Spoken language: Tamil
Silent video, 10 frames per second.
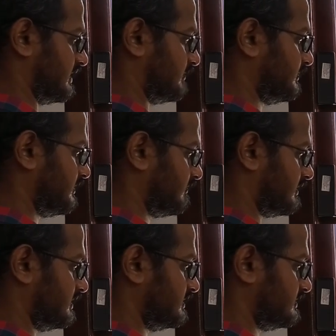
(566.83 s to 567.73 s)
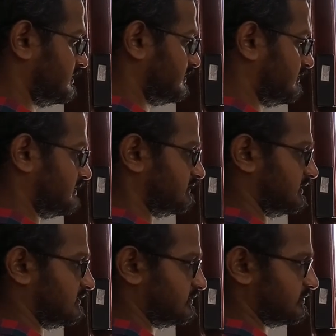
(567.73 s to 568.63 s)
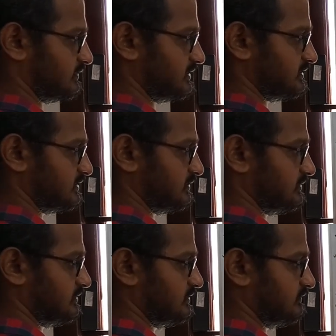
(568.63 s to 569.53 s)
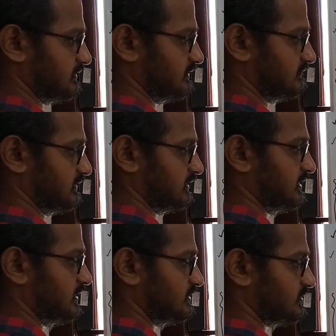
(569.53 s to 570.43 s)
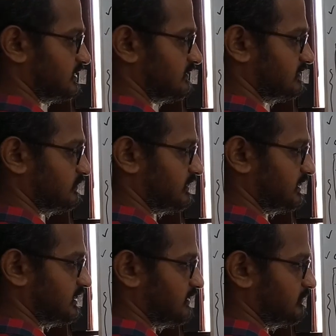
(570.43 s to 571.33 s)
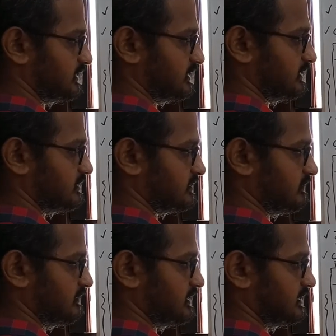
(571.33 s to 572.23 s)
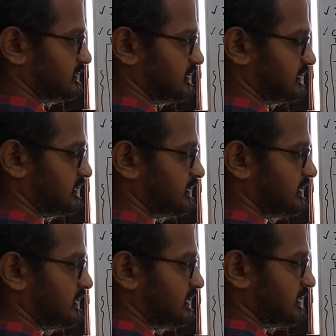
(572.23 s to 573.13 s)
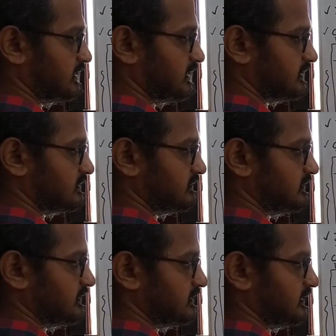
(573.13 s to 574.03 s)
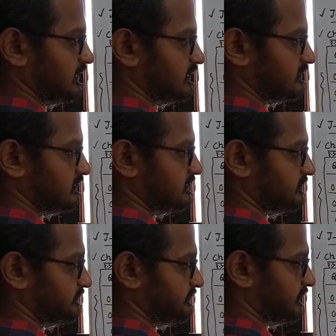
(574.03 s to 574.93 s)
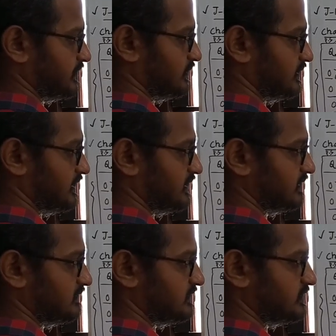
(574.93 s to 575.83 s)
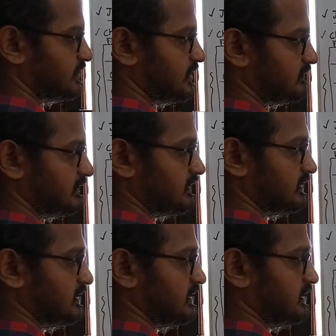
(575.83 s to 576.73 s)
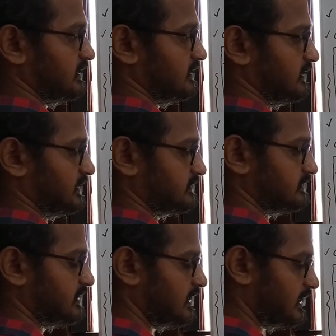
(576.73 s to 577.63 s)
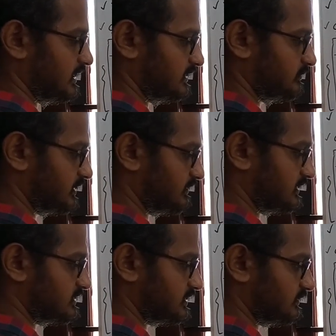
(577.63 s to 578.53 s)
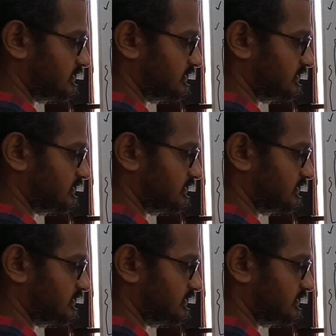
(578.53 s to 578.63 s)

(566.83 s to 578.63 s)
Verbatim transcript: ஒன் அப்போ ஒன் ஜீரோ ஒன் ஒன் ஸோ ஒன் ஜீரோ ஒன் ஒன் ஸோ இங்கே வந்து ஒன் காமனாக இருக்குது ஸோ ஒன் எடுத்துட்டாங்க இங்கே எக்ஸ் வந்து இந்த எக்ஸ் ஓகே இது வந்து ஜீரோ ஆர் ஒன் இந்த எக்ஸ் அதே மாதிரி ஒன் ஜீரோ